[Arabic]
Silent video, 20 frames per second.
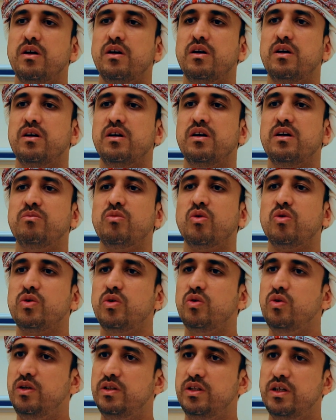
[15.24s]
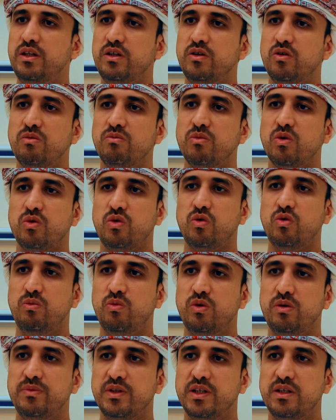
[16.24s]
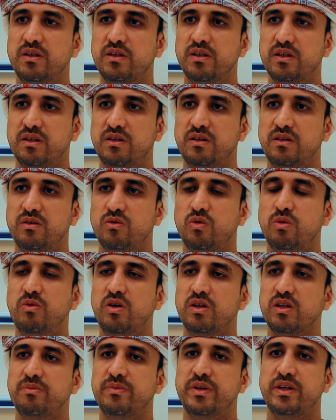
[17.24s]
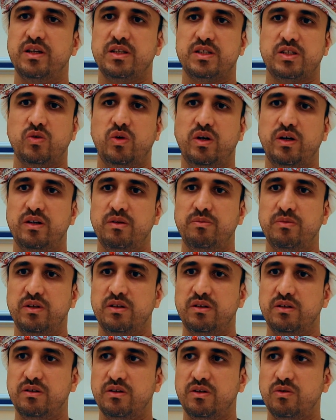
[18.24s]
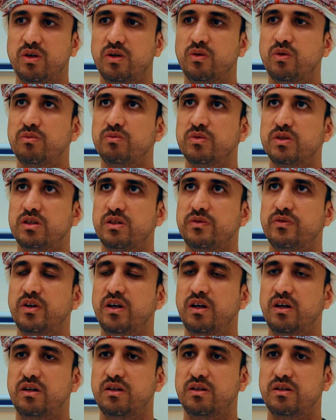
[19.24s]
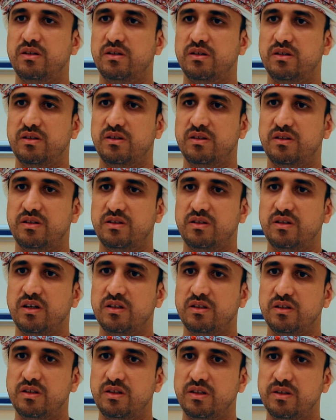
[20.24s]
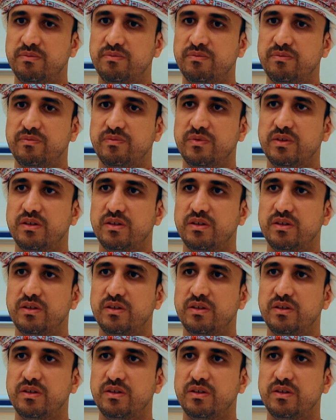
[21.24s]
آه، موضوعنا اليوم موضوع مهم جدا ومعظم الناس تعاني منه وهو ارتفاع ضغط الدم